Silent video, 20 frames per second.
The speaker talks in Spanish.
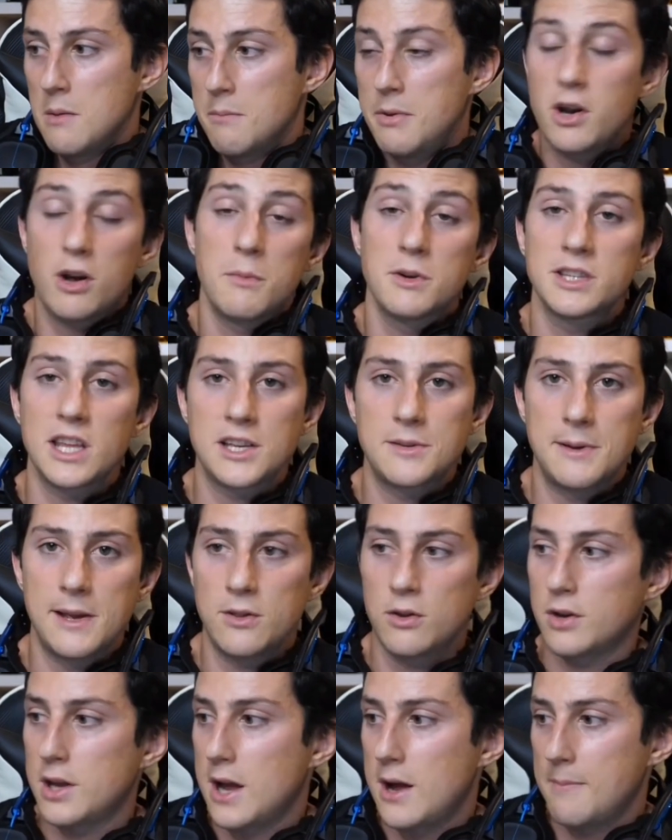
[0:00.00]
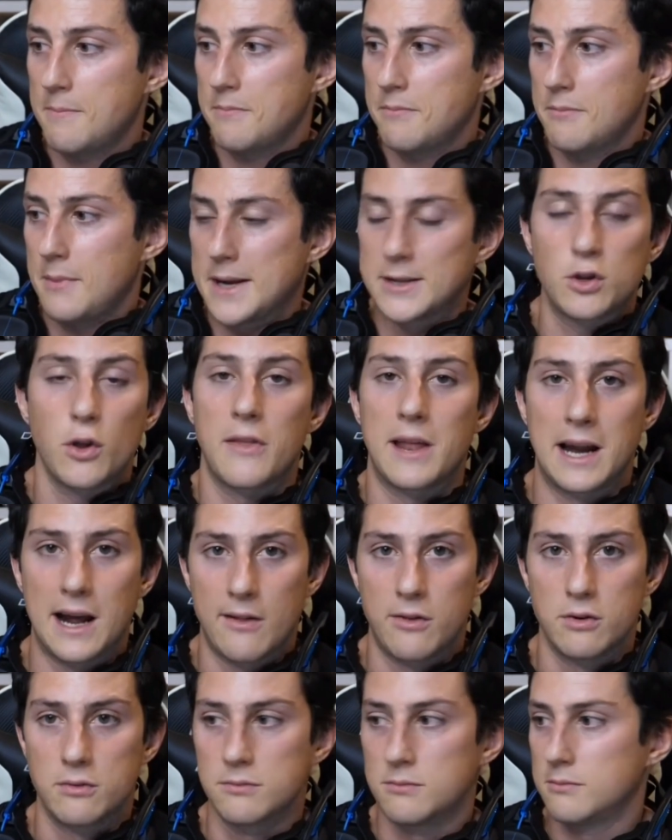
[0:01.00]
Pero como estáis viendo ya, estoy
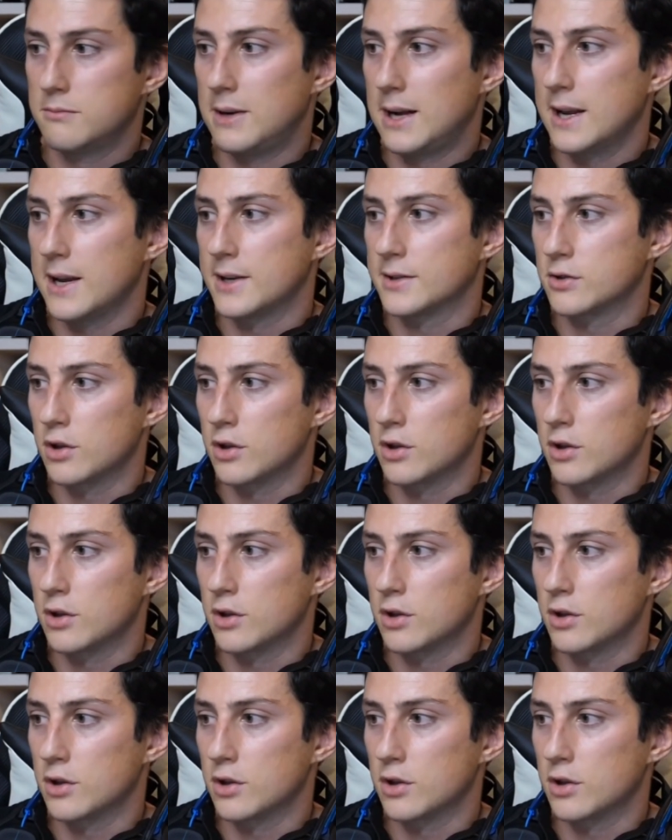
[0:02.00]
delgado, ¿vale?